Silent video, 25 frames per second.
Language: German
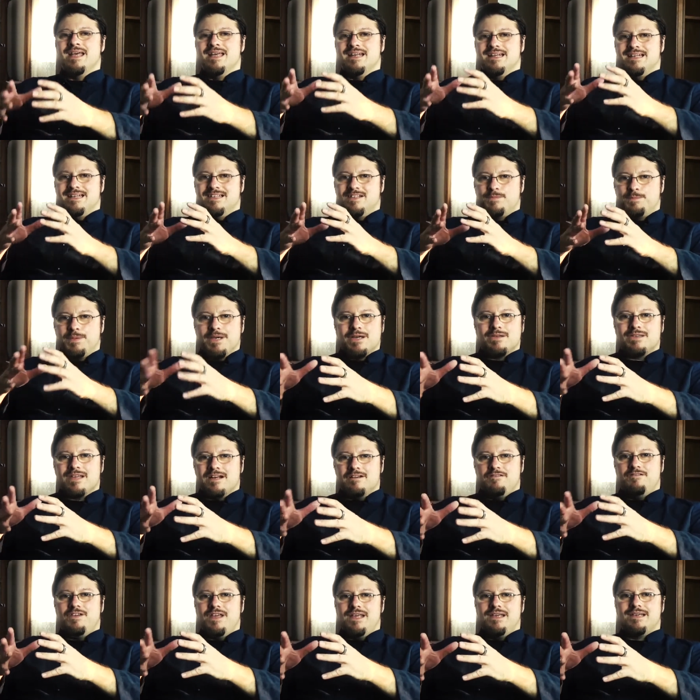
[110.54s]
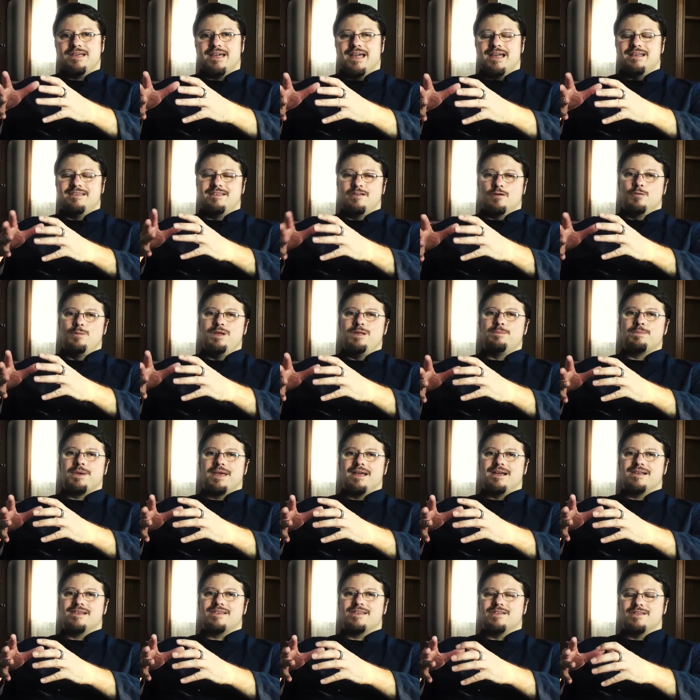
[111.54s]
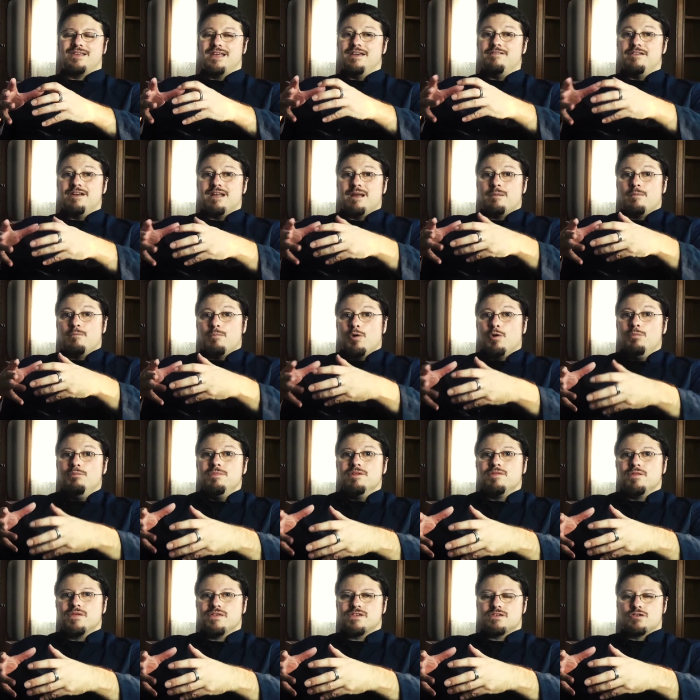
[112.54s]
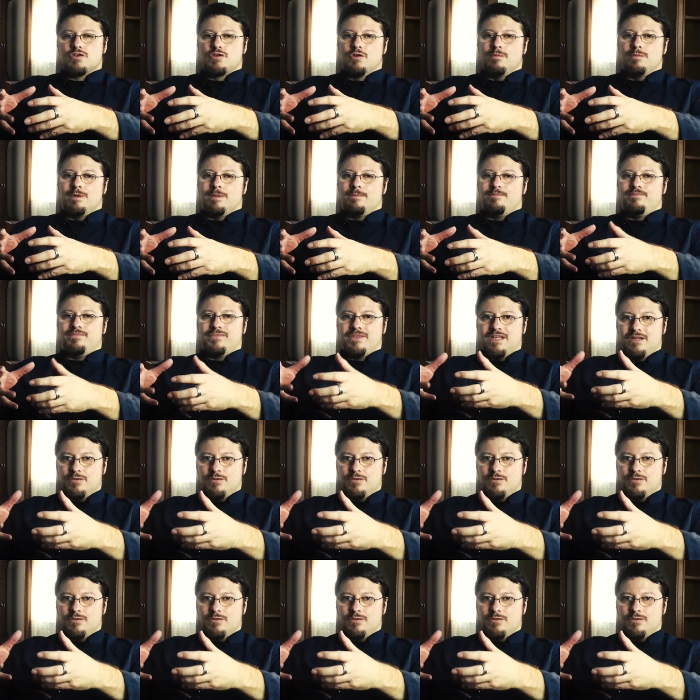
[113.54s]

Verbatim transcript: die spirituellen Fähigkeiten, die du mitbringst, die in deinem Unbewussten schlummern,